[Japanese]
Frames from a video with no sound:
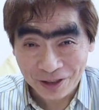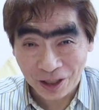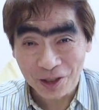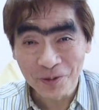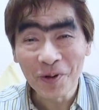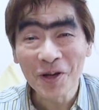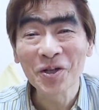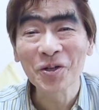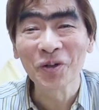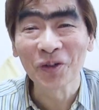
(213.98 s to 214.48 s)
や
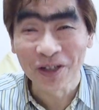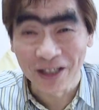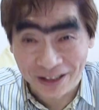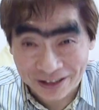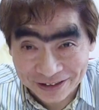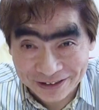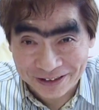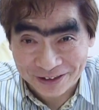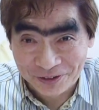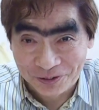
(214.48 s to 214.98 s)
りましょう
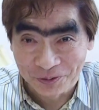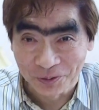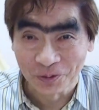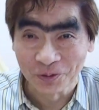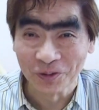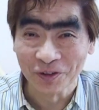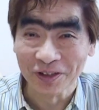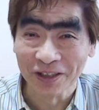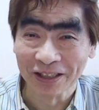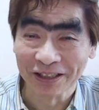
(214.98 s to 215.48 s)
か」っていうこ
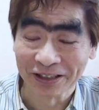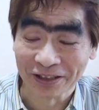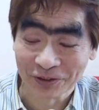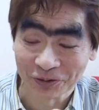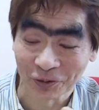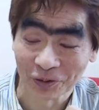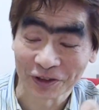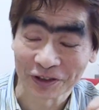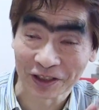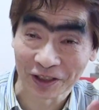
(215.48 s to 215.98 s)
とになって
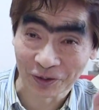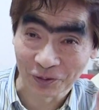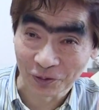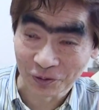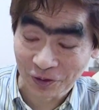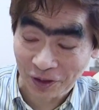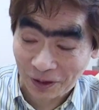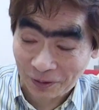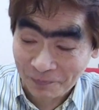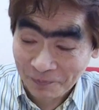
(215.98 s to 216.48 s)
そうしたら
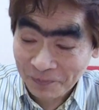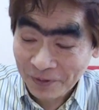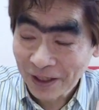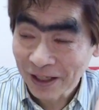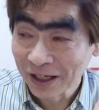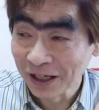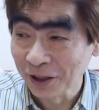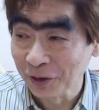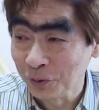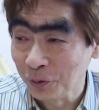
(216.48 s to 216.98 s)
今度は
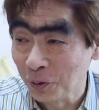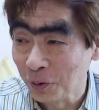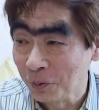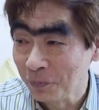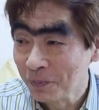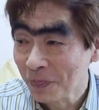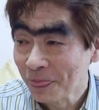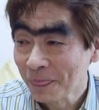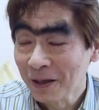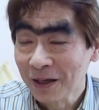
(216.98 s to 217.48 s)
あ
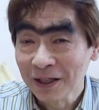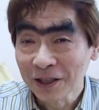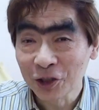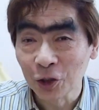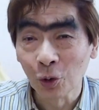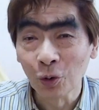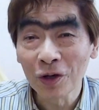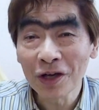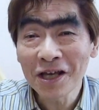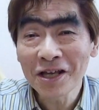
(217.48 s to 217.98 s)
の
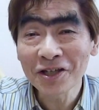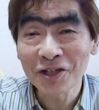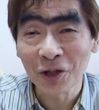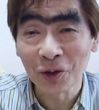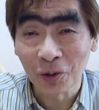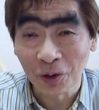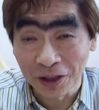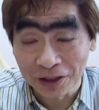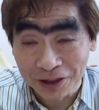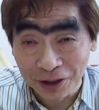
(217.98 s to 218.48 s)
共演
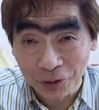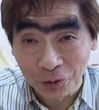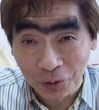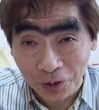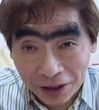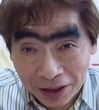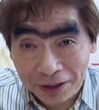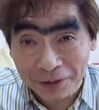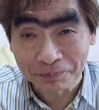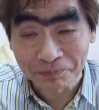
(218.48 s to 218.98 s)
者の方と
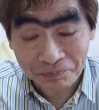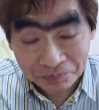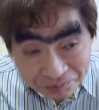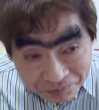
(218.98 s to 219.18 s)
か